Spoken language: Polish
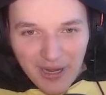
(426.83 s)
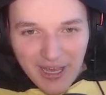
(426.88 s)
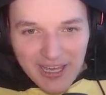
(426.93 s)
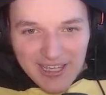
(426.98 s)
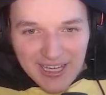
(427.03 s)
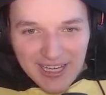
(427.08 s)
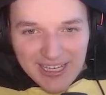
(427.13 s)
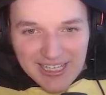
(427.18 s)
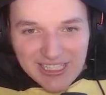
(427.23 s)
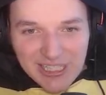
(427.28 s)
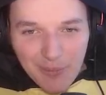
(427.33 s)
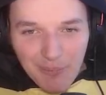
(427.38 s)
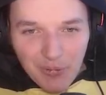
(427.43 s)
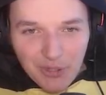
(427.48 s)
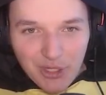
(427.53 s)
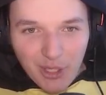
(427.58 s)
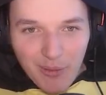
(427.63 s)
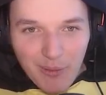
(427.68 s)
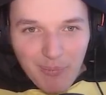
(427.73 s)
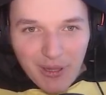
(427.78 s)
ej, ja jestem
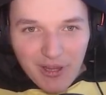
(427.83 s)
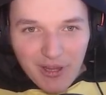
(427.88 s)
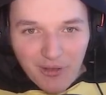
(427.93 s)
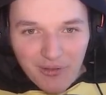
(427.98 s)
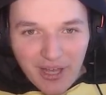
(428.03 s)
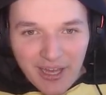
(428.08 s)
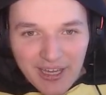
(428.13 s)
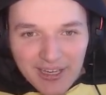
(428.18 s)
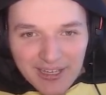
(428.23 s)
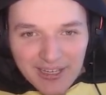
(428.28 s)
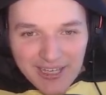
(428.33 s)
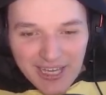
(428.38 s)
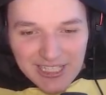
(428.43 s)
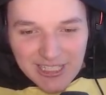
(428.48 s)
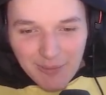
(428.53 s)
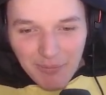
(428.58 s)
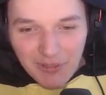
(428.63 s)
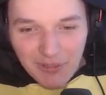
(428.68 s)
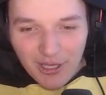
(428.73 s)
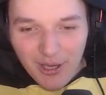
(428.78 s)
pod domem Paliona.
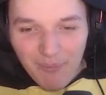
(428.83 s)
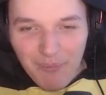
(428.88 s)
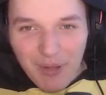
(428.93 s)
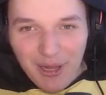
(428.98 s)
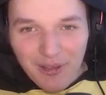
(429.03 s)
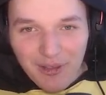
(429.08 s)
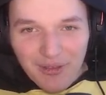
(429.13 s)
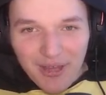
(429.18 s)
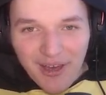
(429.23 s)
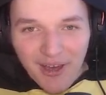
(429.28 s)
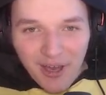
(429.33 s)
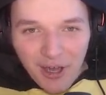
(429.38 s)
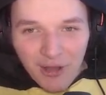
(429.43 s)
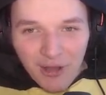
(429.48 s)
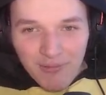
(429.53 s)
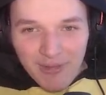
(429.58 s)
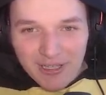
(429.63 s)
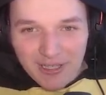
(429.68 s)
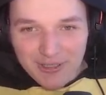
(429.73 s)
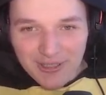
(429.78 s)
Jestem pod domem tak? Paliona.
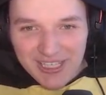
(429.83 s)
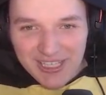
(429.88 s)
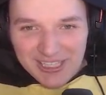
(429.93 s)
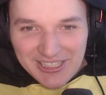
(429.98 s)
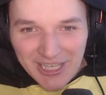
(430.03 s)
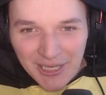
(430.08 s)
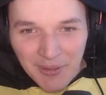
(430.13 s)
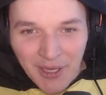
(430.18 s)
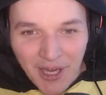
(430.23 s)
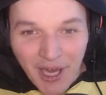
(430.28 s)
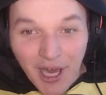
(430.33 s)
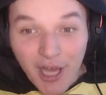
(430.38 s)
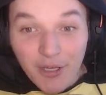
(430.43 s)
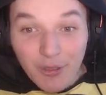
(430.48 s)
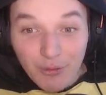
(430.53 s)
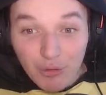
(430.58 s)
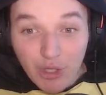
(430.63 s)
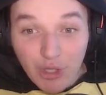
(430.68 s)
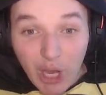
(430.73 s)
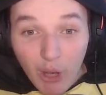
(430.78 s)
Matko, jestem. Ej,
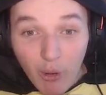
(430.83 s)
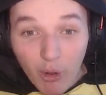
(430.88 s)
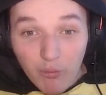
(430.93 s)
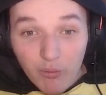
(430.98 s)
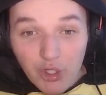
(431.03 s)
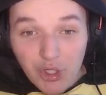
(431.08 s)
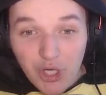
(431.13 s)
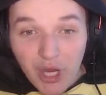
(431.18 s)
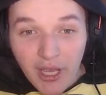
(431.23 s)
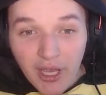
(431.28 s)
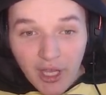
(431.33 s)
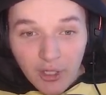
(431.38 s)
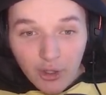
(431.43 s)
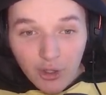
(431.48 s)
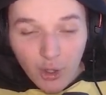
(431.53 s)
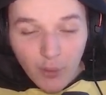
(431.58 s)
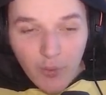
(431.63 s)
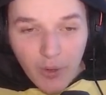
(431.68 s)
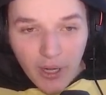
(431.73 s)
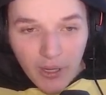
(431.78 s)
udało mi się.
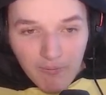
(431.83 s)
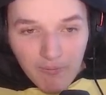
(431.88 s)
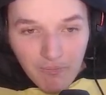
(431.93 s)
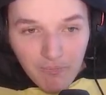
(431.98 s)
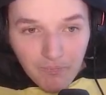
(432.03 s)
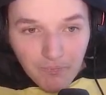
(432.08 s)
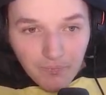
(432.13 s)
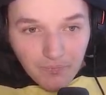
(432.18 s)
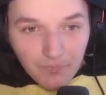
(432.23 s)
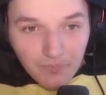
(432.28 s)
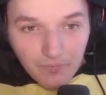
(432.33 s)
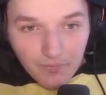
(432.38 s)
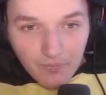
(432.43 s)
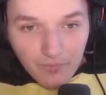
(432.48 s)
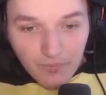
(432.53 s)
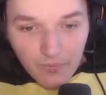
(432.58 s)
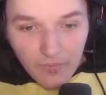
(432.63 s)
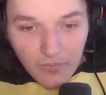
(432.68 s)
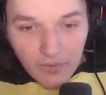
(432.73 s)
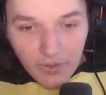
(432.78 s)
No, kto mnie
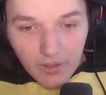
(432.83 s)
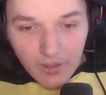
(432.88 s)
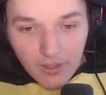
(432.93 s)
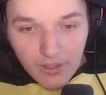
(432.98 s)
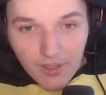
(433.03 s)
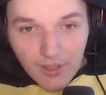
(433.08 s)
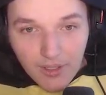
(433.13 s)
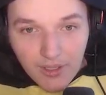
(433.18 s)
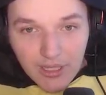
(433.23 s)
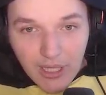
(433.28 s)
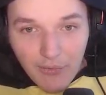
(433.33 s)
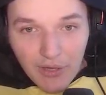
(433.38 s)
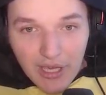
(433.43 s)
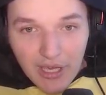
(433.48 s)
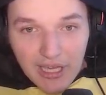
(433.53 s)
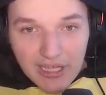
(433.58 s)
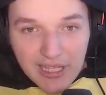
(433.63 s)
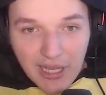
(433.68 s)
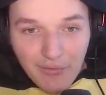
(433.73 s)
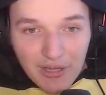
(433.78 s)
bije? Dawaj,
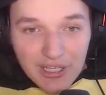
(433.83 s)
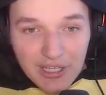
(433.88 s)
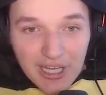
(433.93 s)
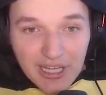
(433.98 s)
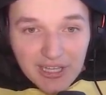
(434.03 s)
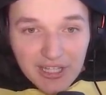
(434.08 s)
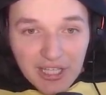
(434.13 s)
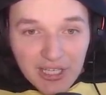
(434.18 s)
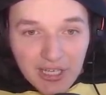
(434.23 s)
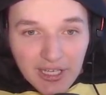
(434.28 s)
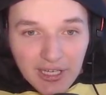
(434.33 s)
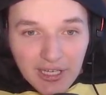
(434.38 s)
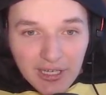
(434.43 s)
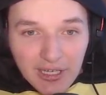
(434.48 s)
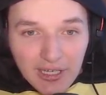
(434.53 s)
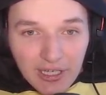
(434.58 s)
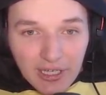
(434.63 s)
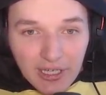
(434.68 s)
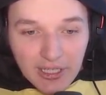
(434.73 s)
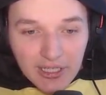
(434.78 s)
ej, dawaj, Yeti.
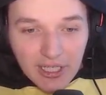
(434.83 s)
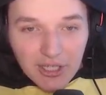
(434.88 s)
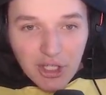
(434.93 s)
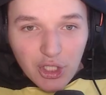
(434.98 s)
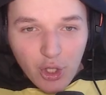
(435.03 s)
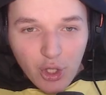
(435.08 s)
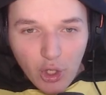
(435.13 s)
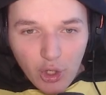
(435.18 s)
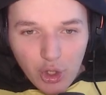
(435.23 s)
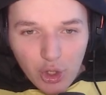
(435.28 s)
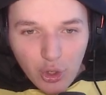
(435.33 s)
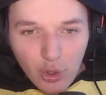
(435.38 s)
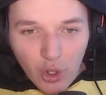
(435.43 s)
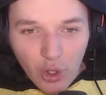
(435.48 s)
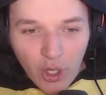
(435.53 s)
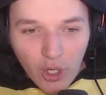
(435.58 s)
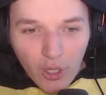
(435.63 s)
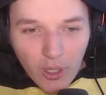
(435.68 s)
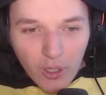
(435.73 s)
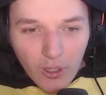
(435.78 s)
Dobra, i chodź tu!
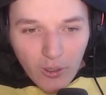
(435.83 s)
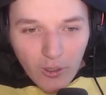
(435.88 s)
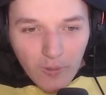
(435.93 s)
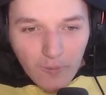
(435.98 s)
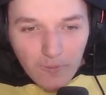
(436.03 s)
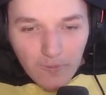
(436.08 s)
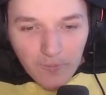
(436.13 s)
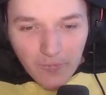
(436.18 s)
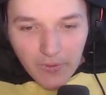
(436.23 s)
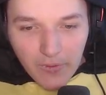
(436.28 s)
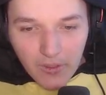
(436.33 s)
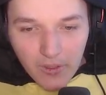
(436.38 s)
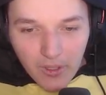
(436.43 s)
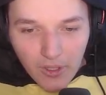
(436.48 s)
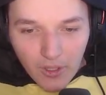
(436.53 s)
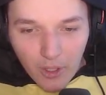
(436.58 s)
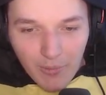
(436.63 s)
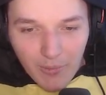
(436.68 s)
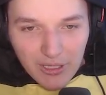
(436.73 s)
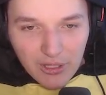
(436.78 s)
idę, idę,
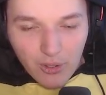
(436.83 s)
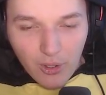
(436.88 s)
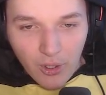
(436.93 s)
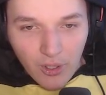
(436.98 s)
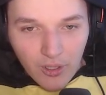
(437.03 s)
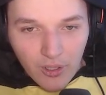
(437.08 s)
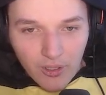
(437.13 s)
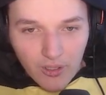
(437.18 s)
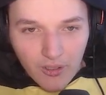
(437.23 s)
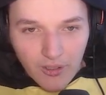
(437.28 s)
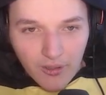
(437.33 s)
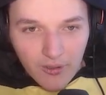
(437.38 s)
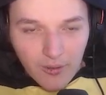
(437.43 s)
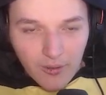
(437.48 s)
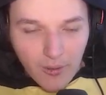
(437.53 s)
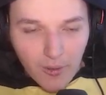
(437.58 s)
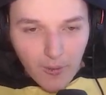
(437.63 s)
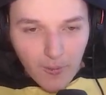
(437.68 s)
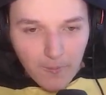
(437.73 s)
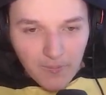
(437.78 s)
idę o, matko. poszedł do
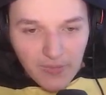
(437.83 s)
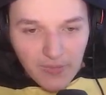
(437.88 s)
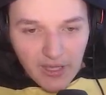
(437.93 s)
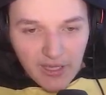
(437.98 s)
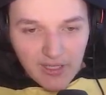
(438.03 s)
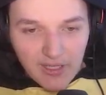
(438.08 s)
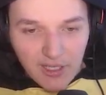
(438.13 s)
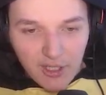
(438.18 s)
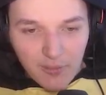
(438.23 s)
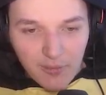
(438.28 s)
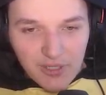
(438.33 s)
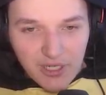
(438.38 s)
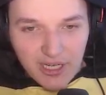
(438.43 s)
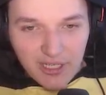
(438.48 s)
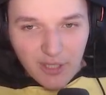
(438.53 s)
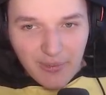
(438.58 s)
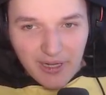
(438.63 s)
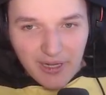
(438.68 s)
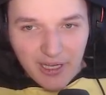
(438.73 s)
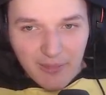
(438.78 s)
domu. Ej, niedobrze,
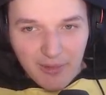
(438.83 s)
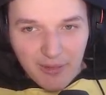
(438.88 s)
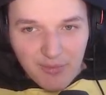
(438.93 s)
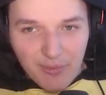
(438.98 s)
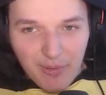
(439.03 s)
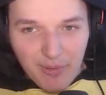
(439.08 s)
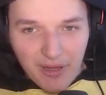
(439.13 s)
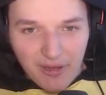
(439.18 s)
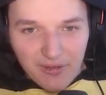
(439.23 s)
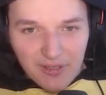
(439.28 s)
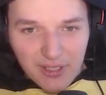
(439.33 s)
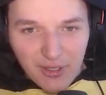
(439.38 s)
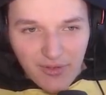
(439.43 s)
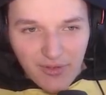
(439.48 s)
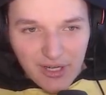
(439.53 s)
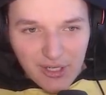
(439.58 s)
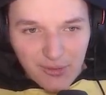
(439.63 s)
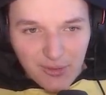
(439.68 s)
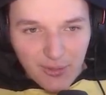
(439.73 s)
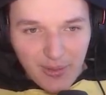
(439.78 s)
ej, dobra, chyba mnie palion
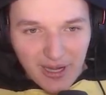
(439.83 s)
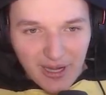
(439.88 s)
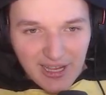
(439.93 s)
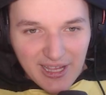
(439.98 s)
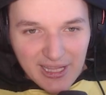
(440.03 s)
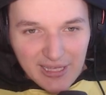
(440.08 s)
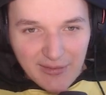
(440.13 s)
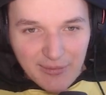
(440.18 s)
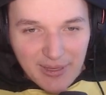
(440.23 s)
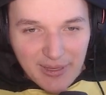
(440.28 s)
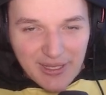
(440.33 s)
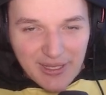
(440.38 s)
zauważył, dobra, ja nie wiem, ej,